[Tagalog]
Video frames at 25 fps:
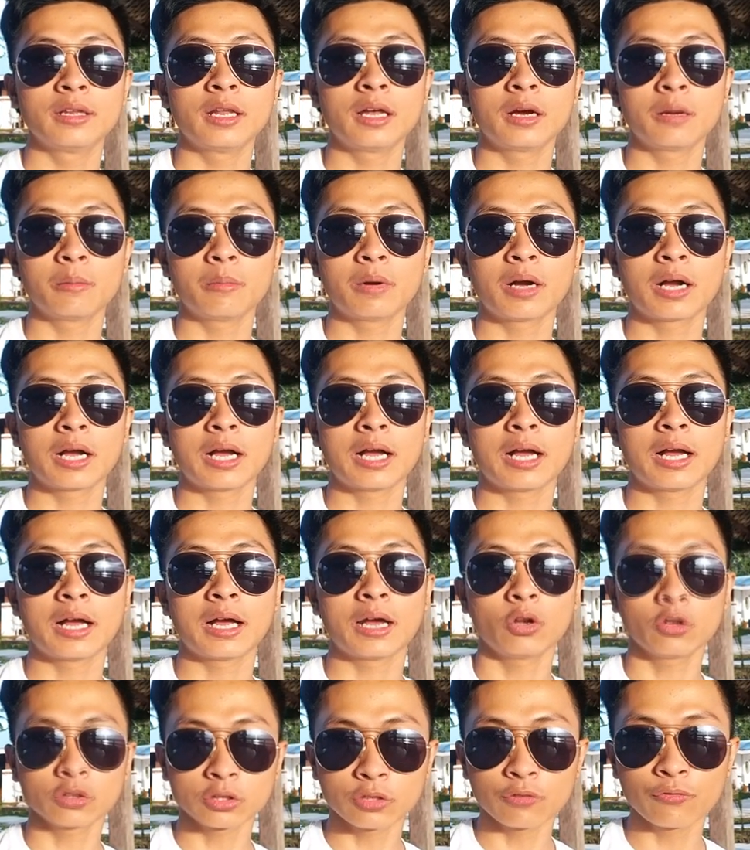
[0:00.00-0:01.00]
ng mga
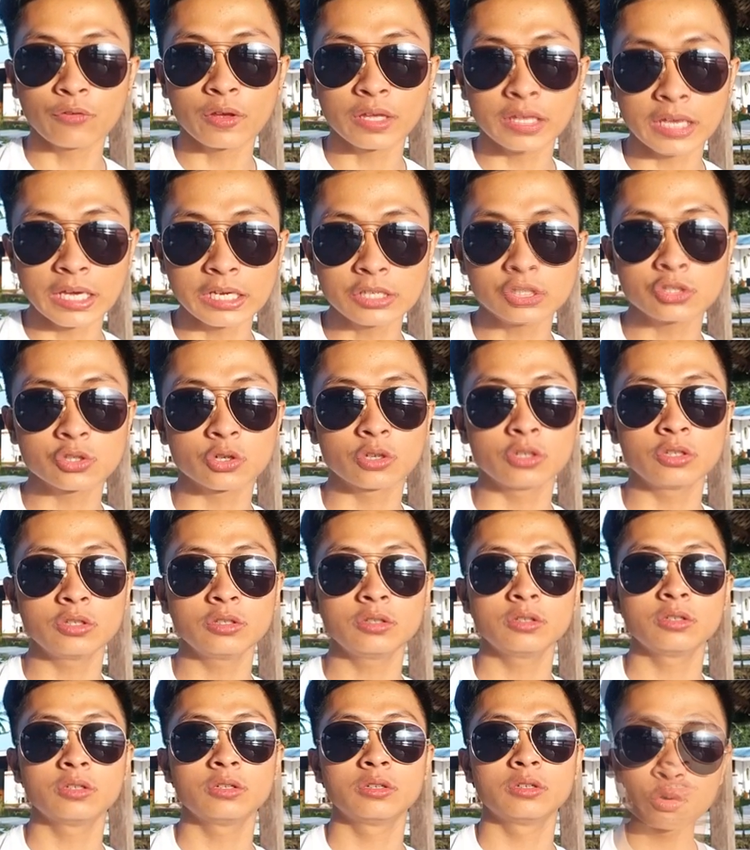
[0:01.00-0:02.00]
notification
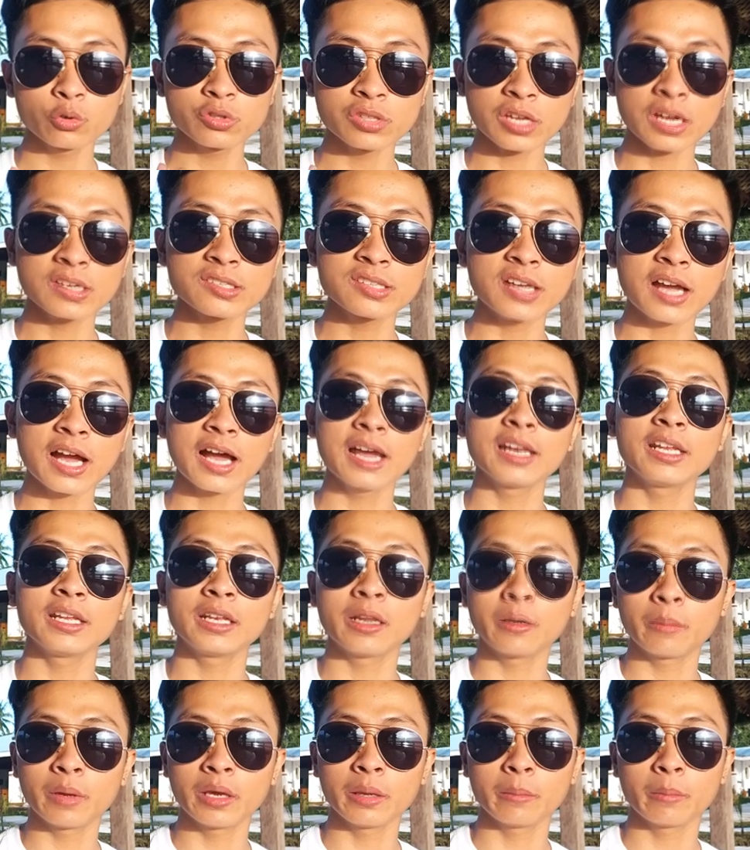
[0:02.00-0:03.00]
kung sakasakali
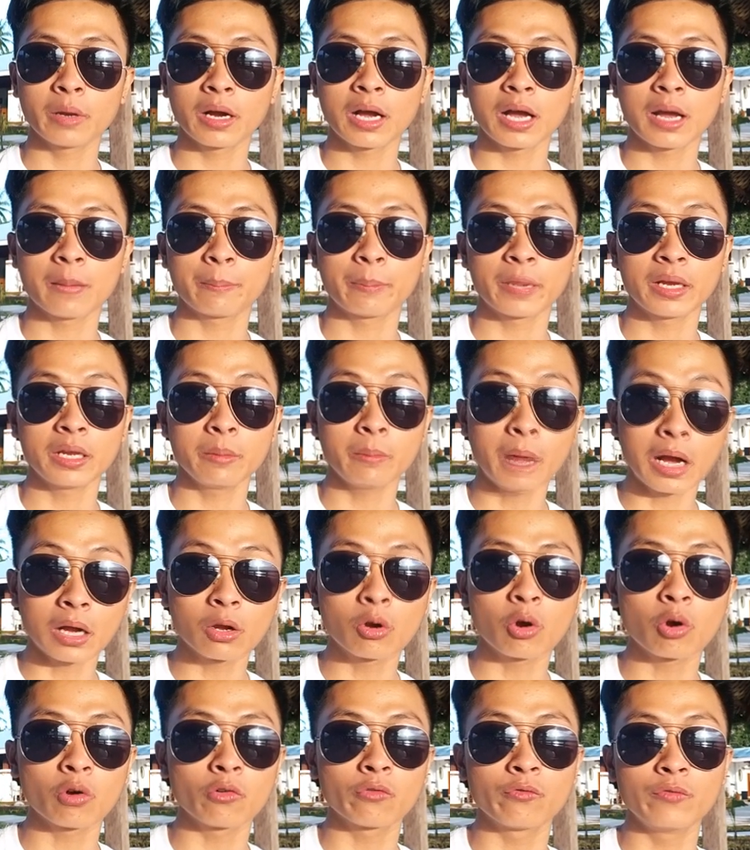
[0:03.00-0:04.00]
na may mga
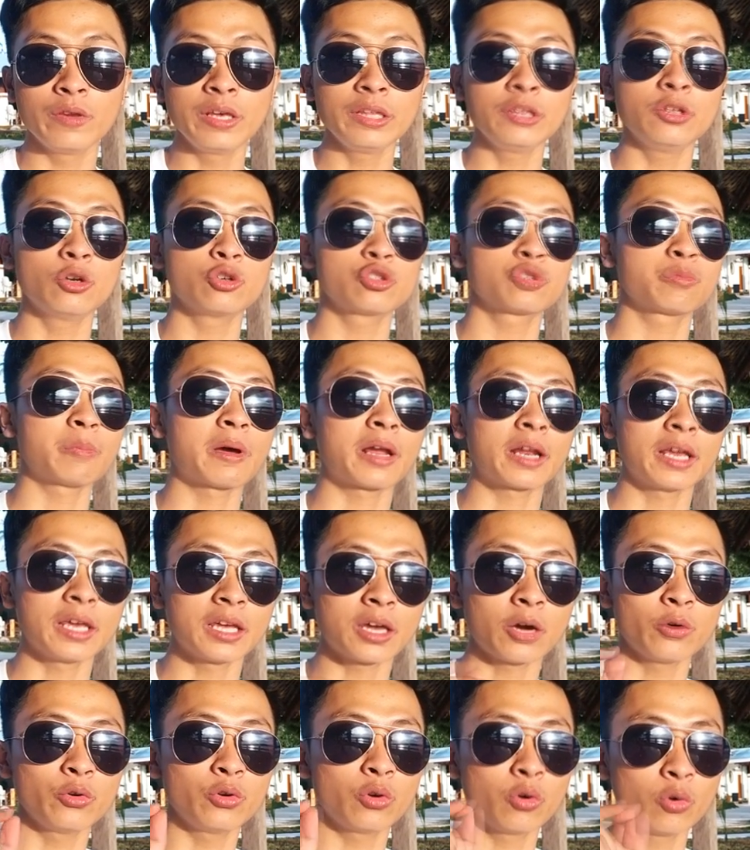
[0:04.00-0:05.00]
panibago akong videos para
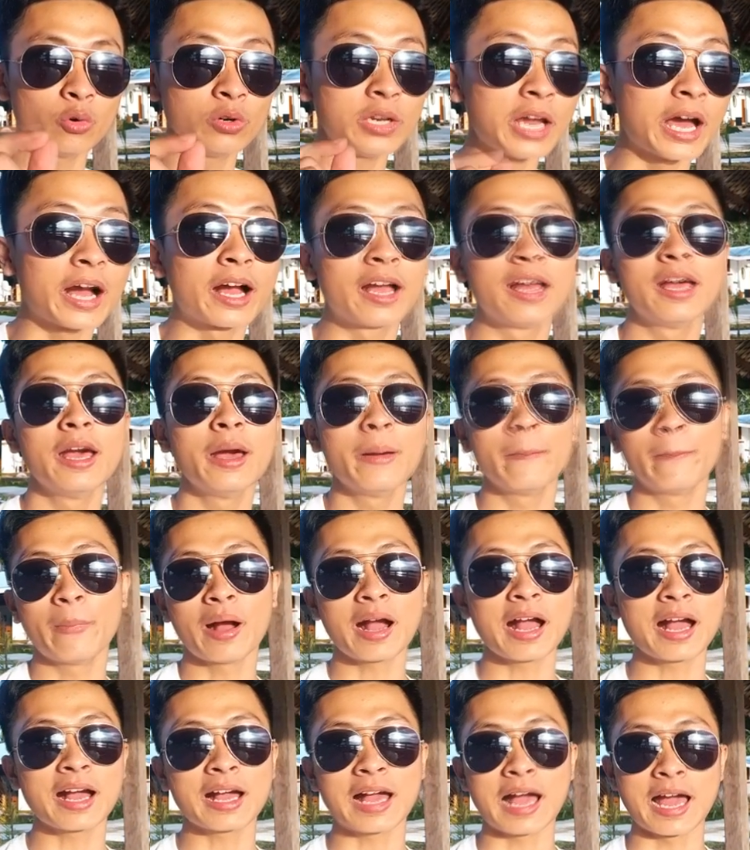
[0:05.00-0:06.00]
ikaw yung unang
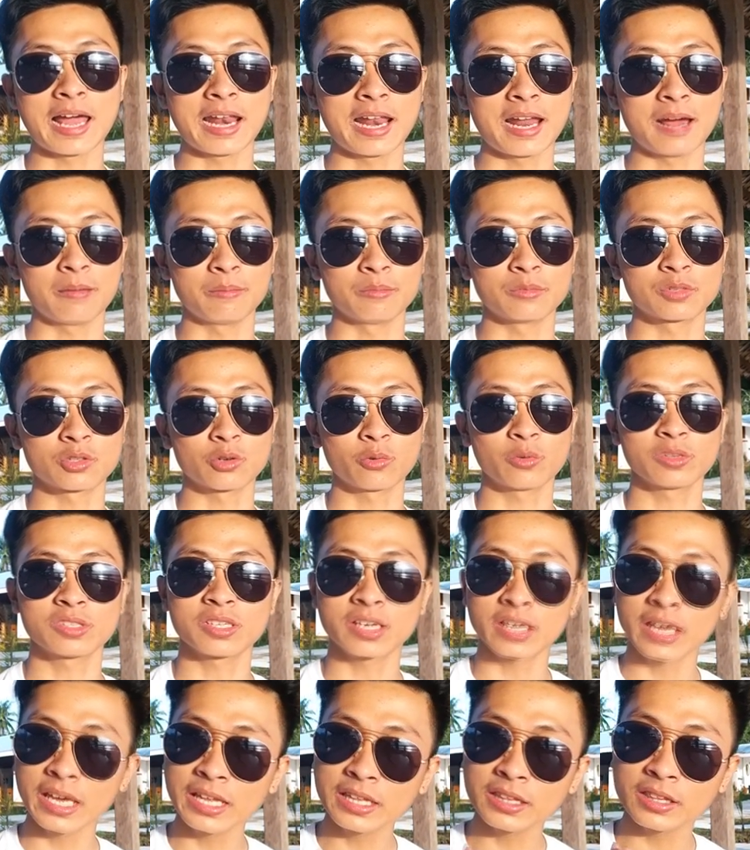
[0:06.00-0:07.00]
makakaalam. So
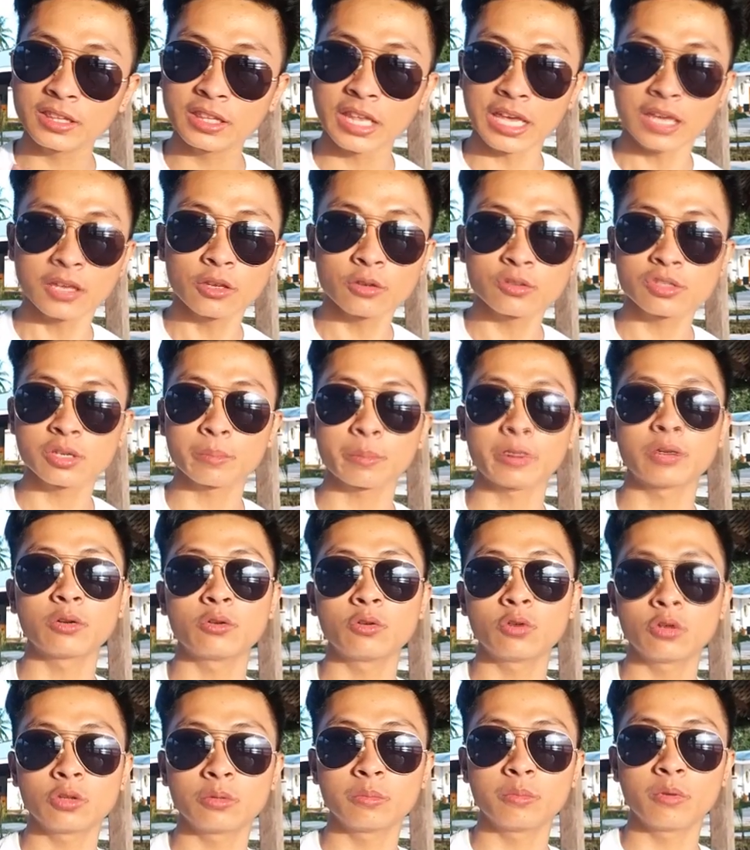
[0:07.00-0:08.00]
once again, thank you sa
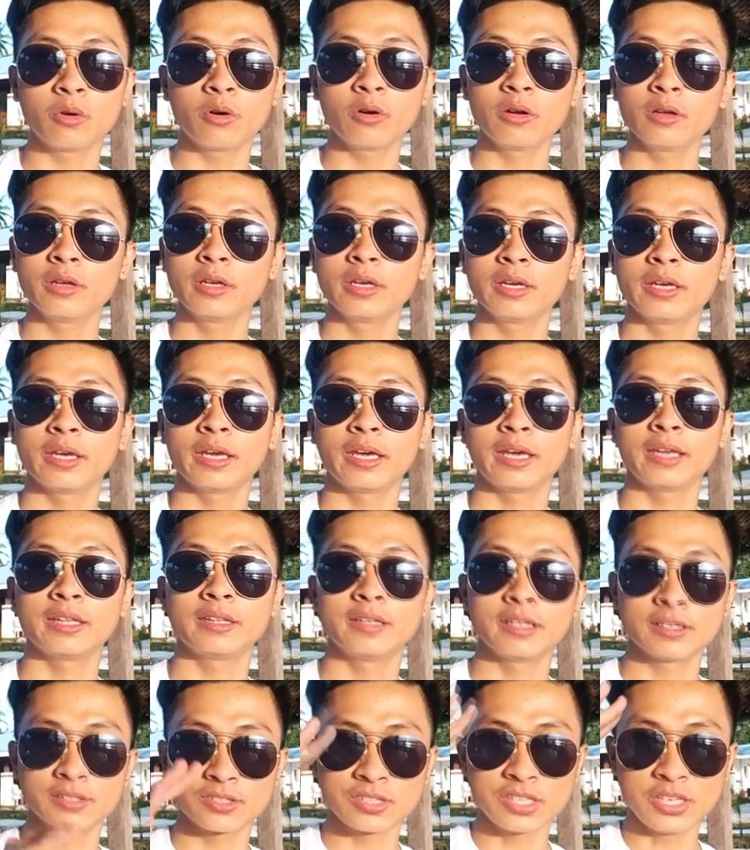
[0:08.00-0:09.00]
panonood mo
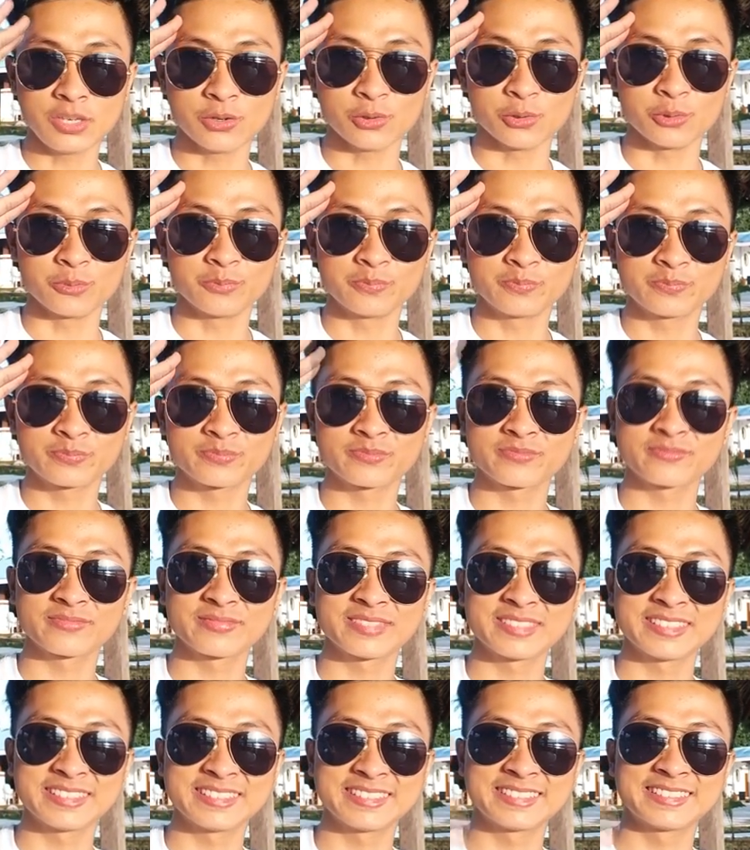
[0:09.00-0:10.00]
and see
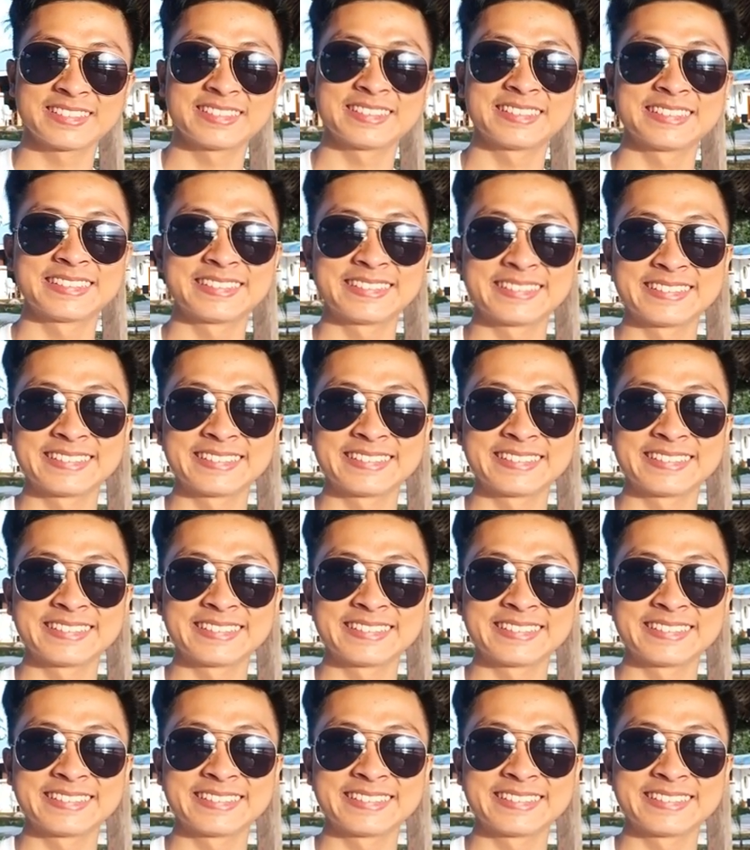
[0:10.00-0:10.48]
you!